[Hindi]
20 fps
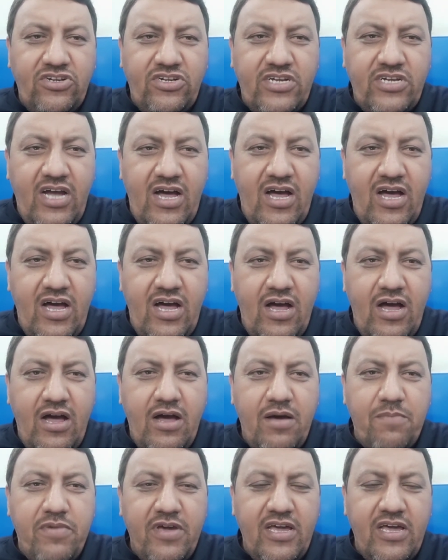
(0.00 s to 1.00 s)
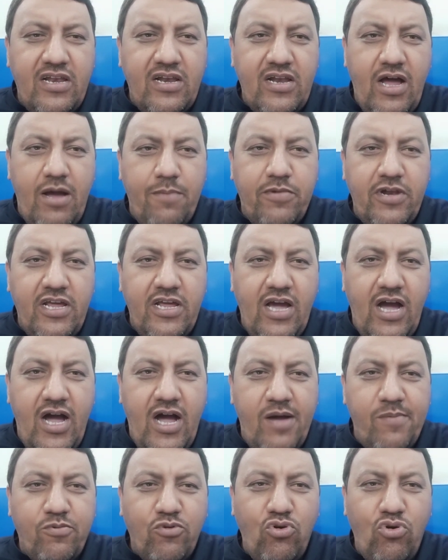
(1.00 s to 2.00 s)
या फिर अपने
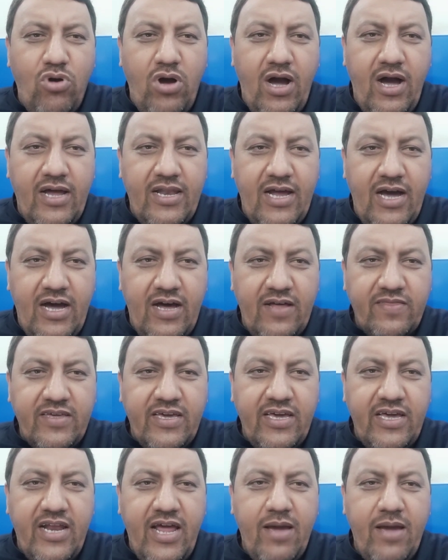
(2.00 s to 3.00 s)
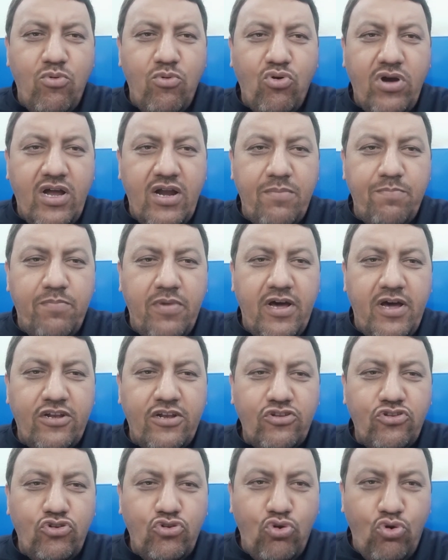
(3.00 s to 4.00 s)
आप को हालात के रहम करम
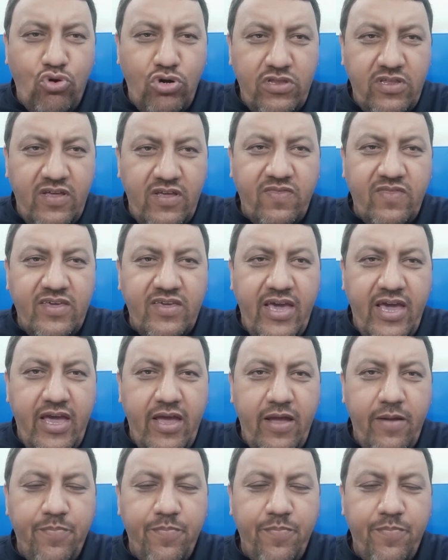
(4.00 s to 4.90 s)
पर छोड़ देती है